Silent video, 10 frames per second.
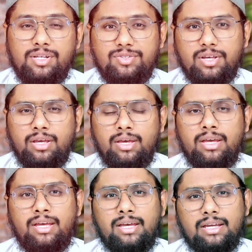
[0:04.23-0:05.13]
पढ़ने से
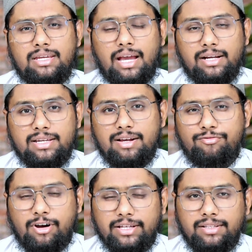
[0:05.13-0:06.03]
क्या
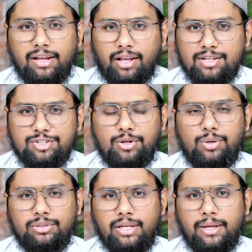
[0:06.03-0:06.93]
क्या फ़ायदे
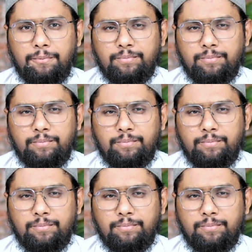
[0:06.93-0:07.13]
हासिल होते